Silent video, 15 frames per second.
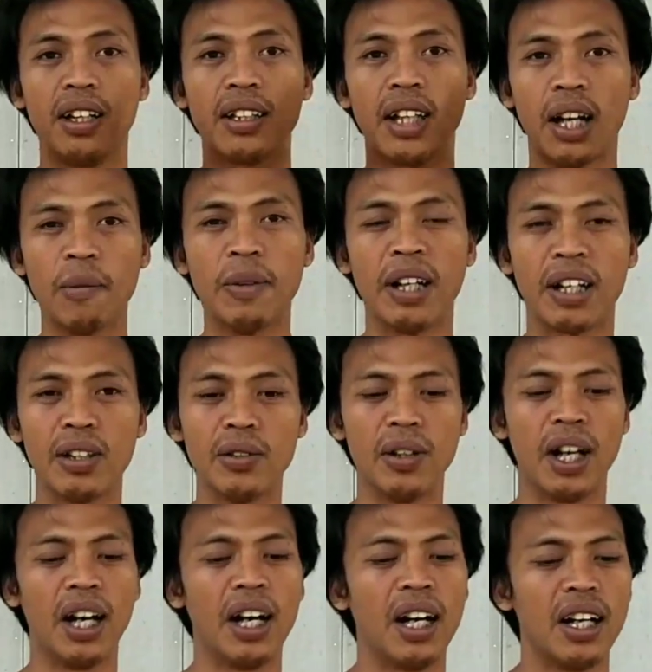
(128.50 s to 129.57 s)
tahap yang
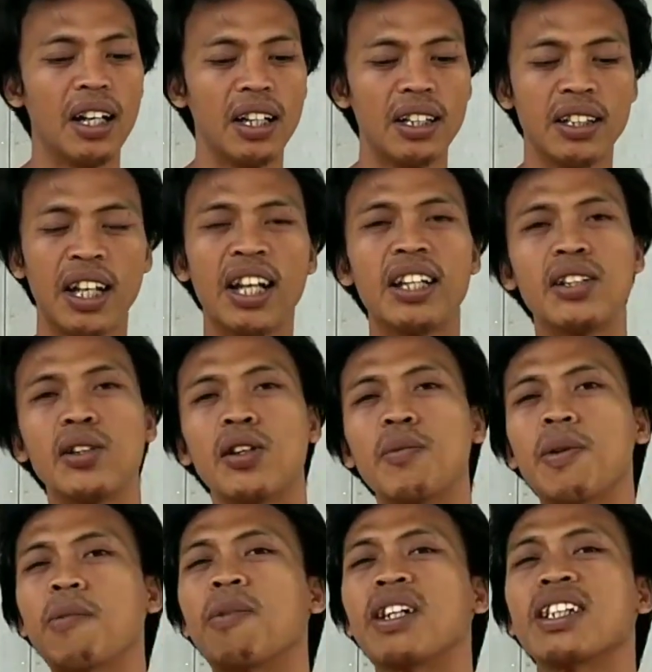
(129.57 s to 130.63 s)
kedua yaitu
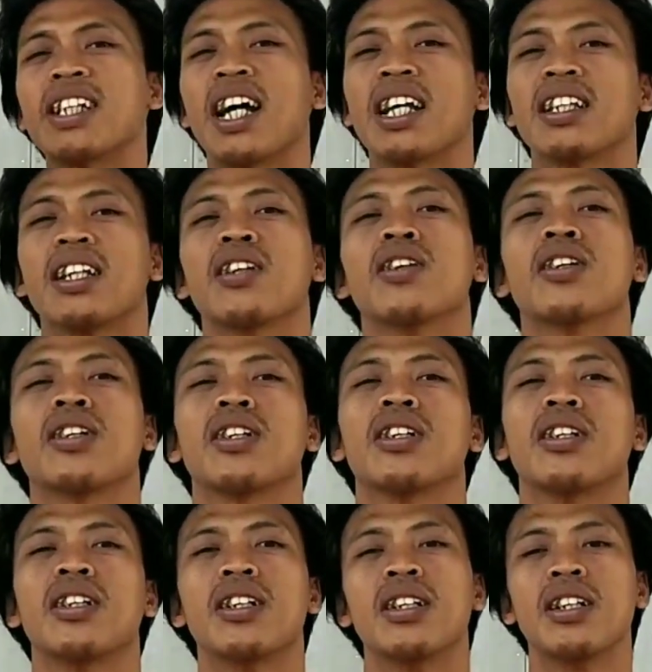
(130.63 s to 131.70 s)
pembersihan telur
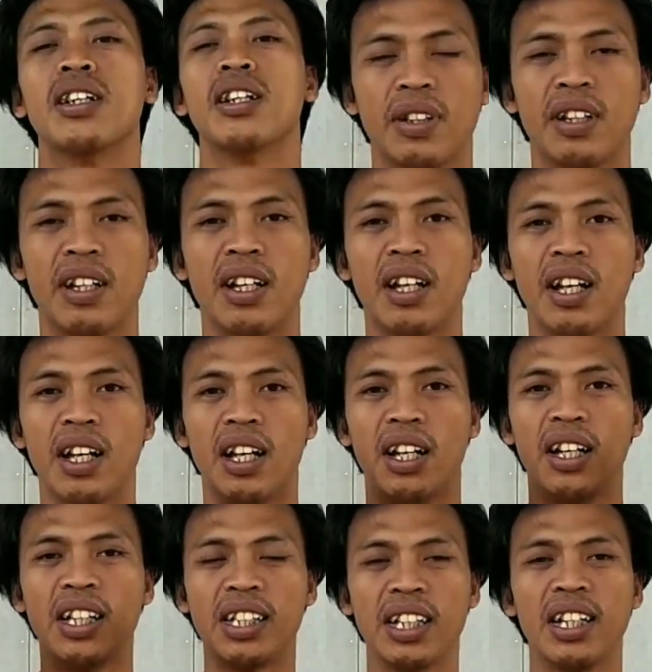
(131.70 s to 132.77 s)

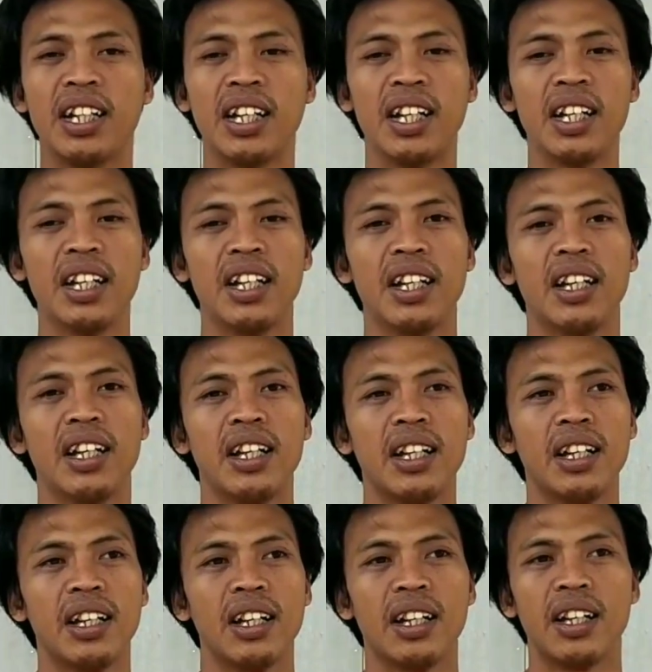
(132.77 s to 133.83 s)
di sini
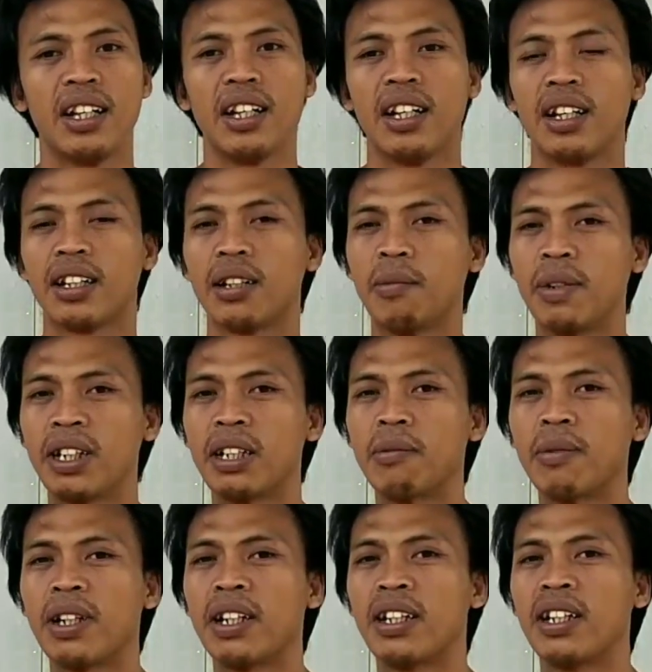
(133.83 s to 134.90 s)

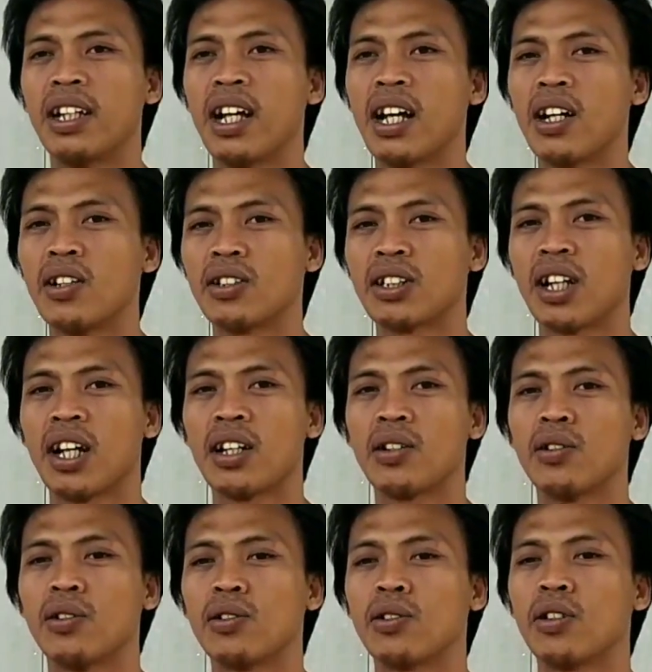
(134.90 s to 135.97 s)
teman-teman diharuskan
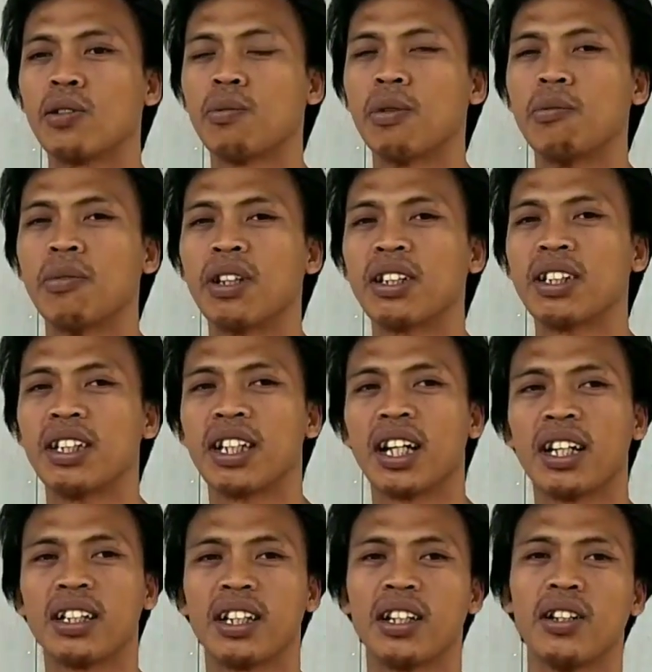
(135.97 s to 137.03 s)
untuk
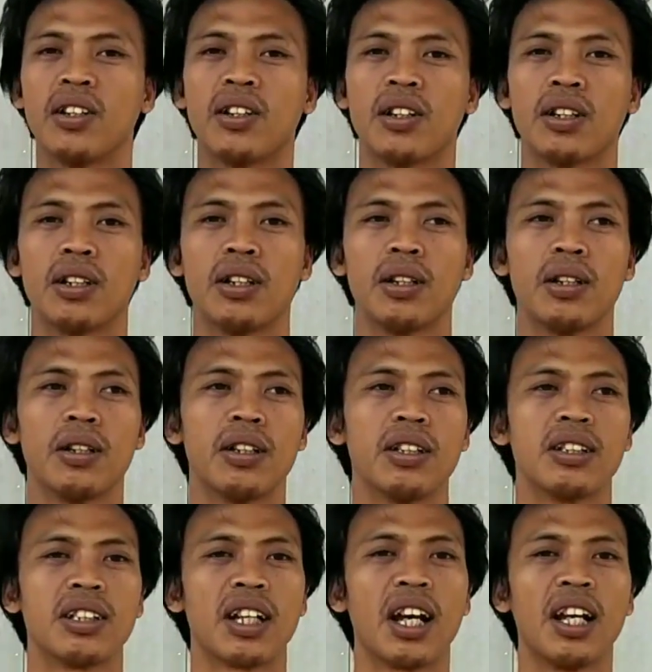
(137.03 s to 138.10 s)
membersihkan telur
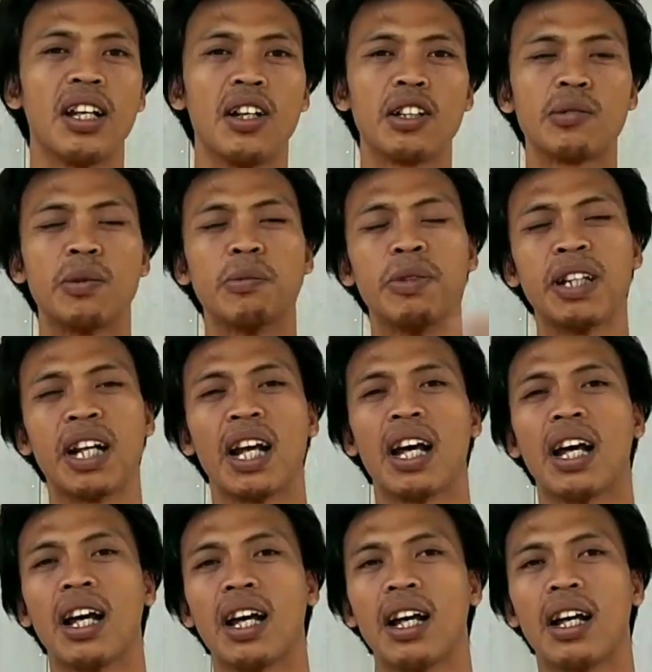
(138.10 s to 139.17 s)
sekaligus
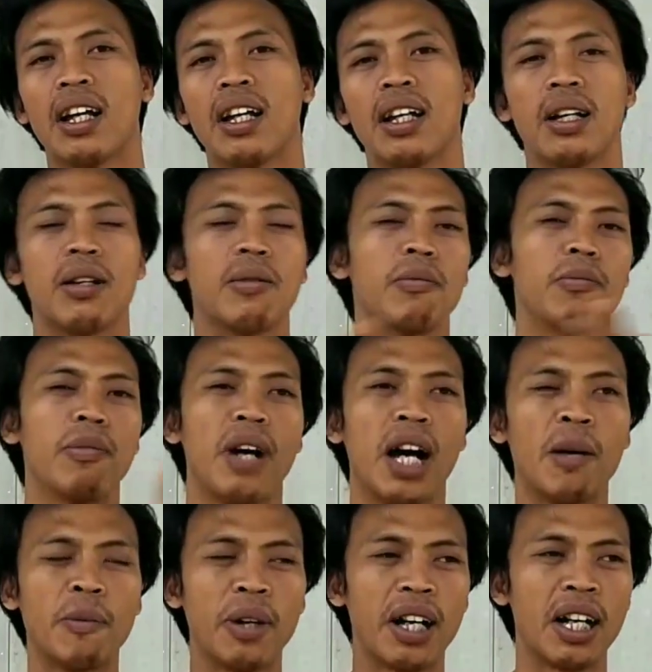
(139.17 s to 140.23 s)
memilah
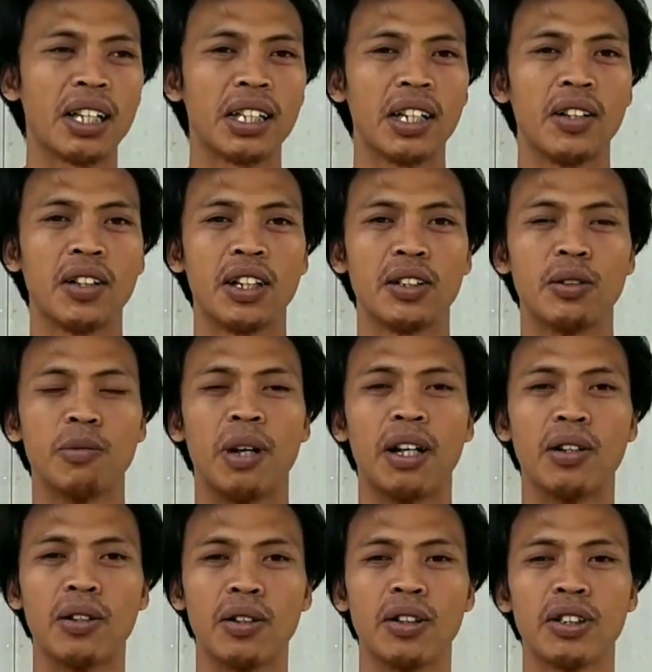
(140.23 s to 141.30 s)
apakah telur itu
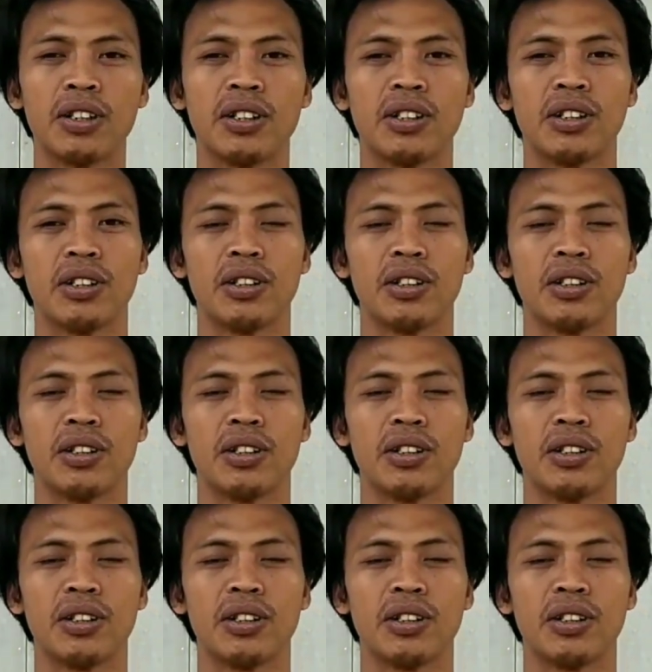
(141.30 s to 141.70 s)
bagus